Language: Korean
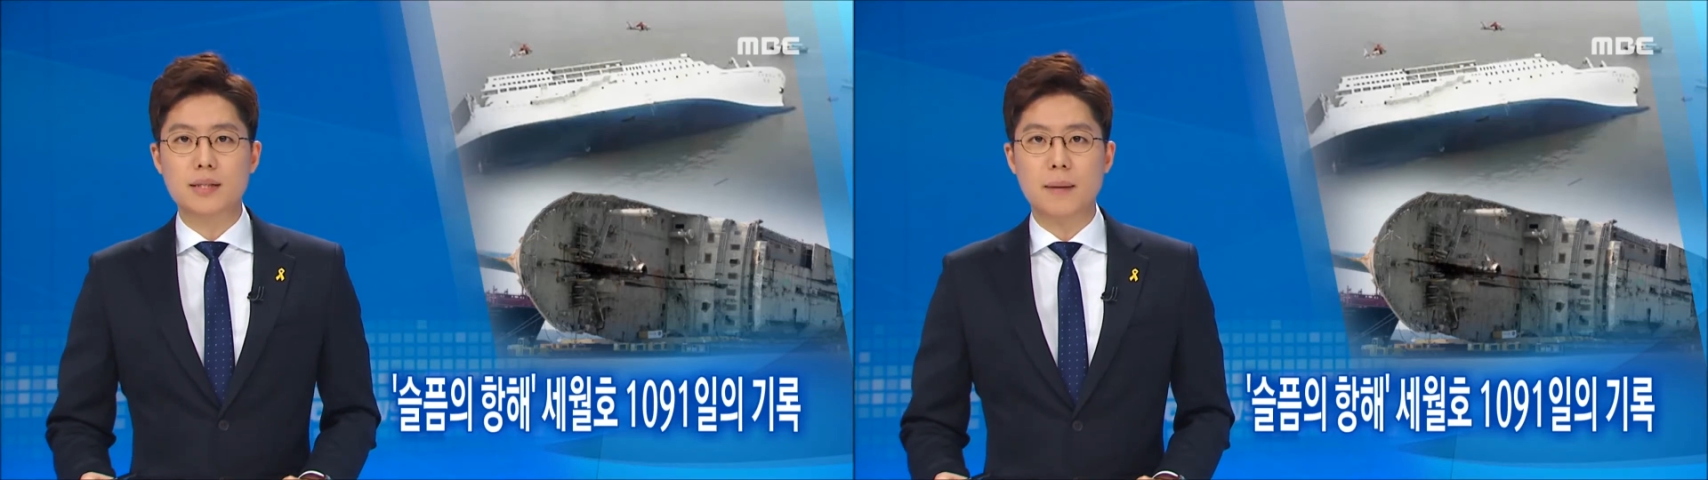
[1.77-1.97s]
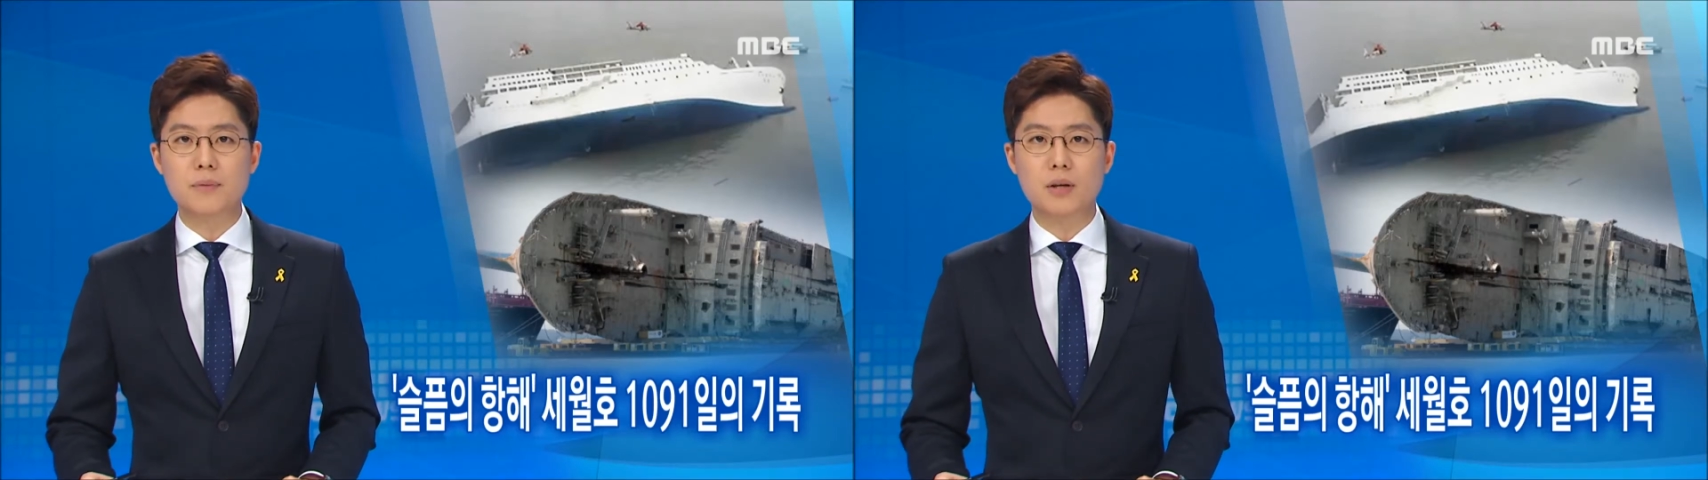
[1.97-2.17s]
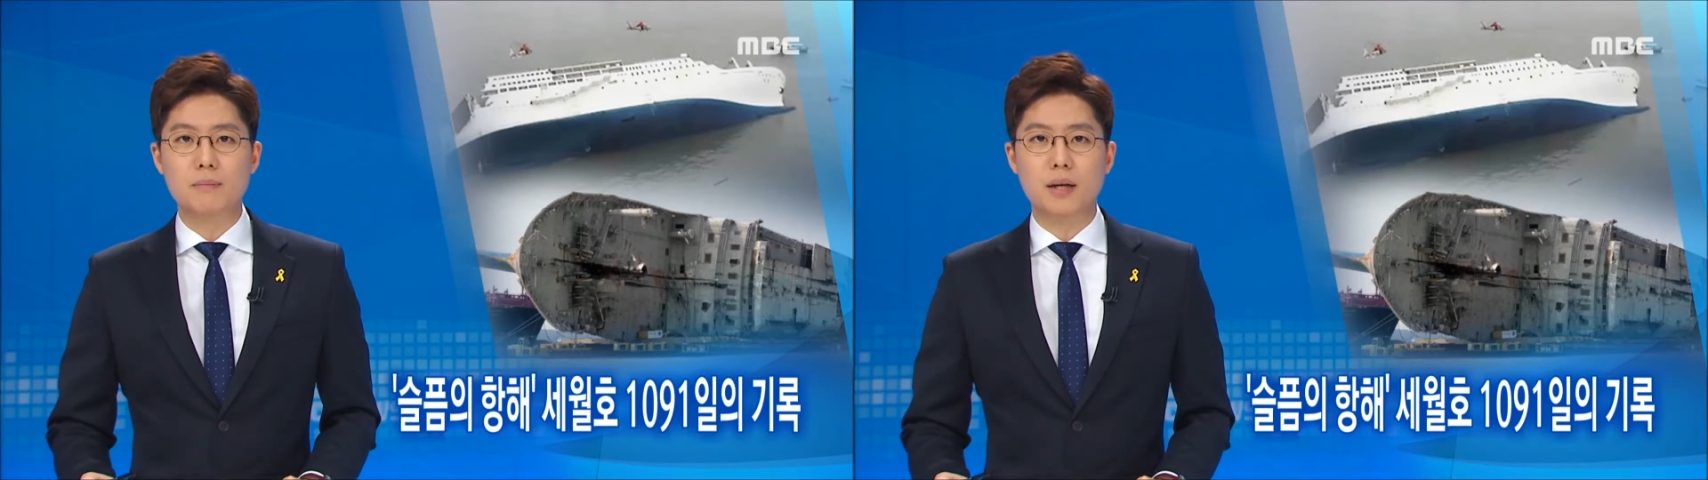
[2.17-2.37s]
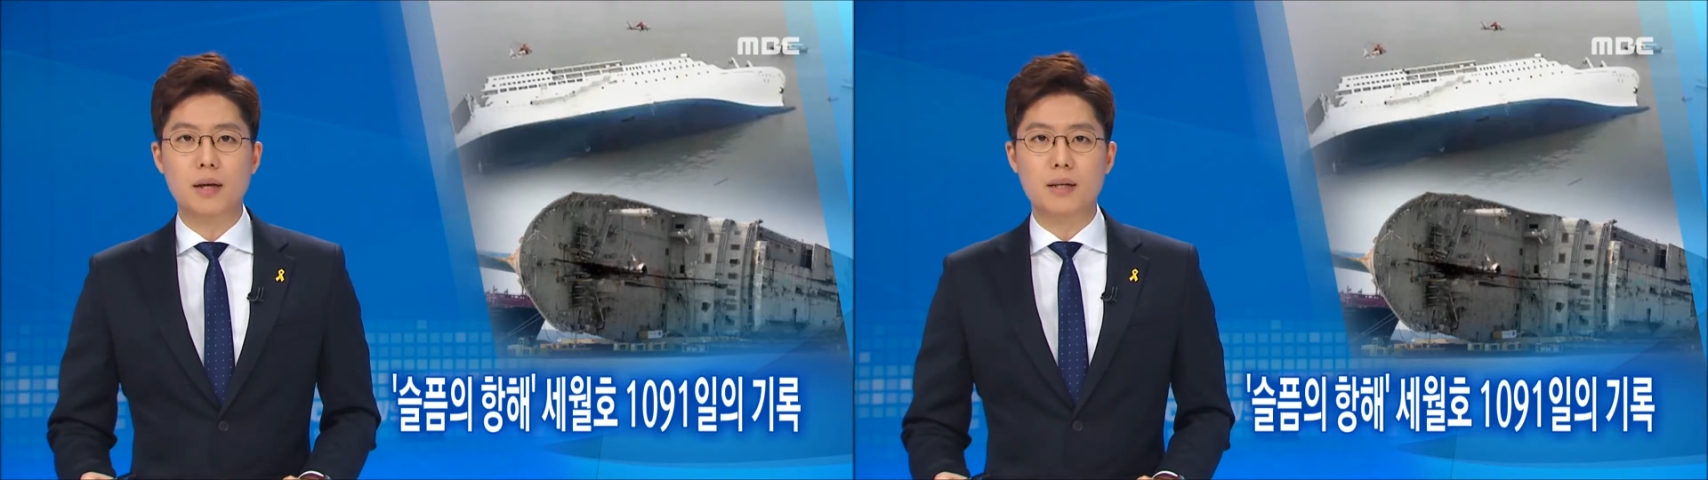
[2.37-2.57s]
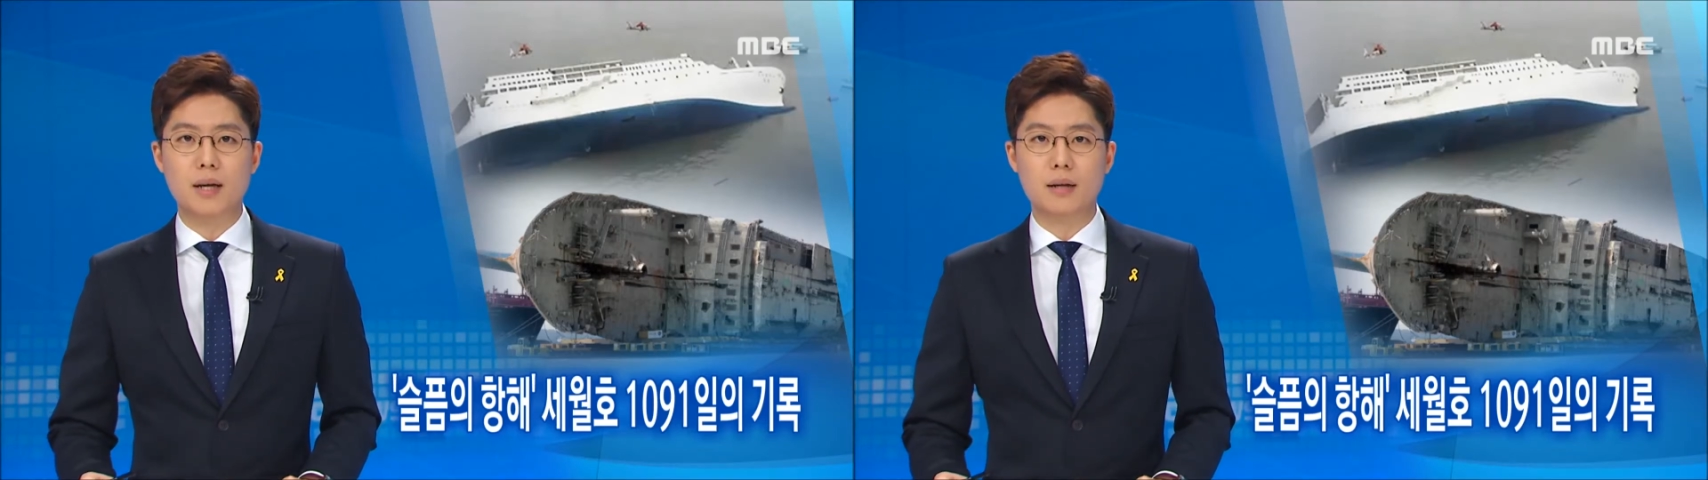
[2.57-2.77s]
3년
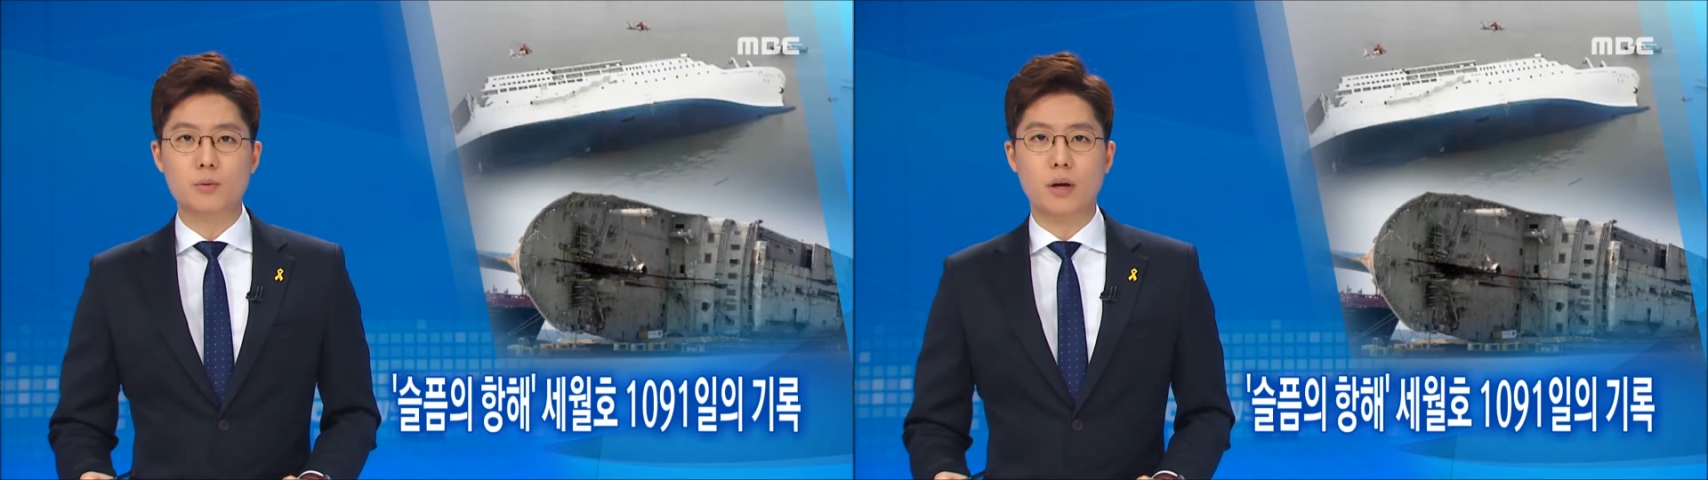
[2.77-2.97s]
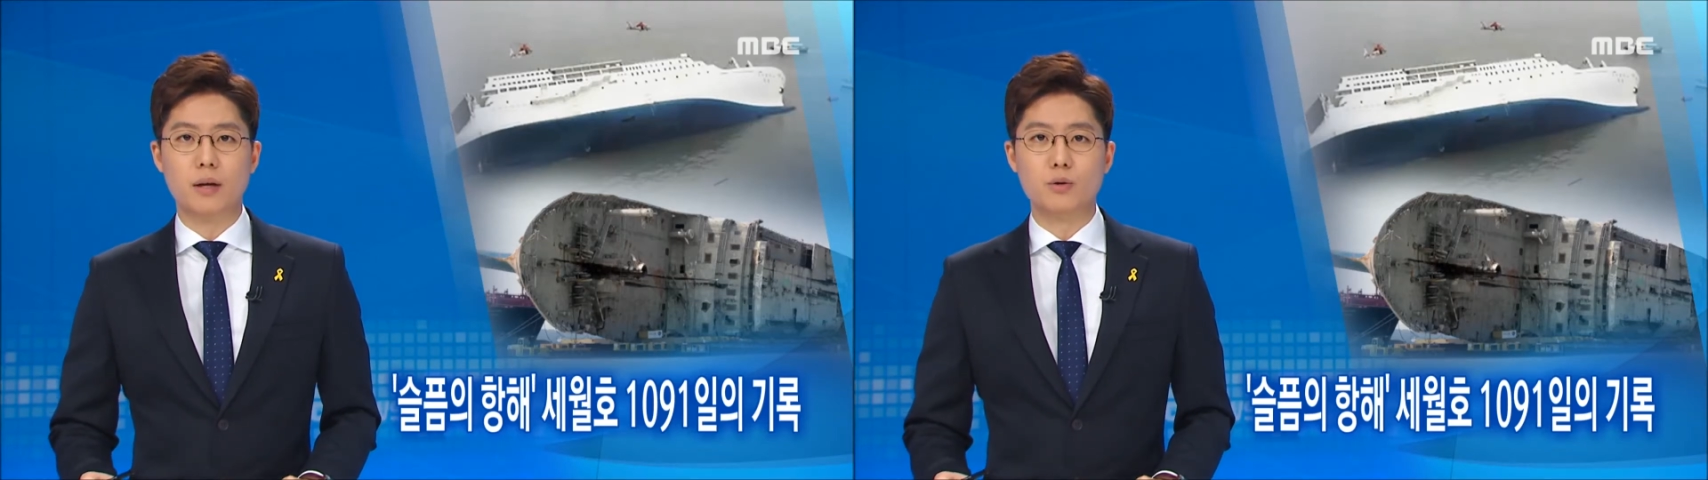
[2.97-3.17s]
만에 인양돼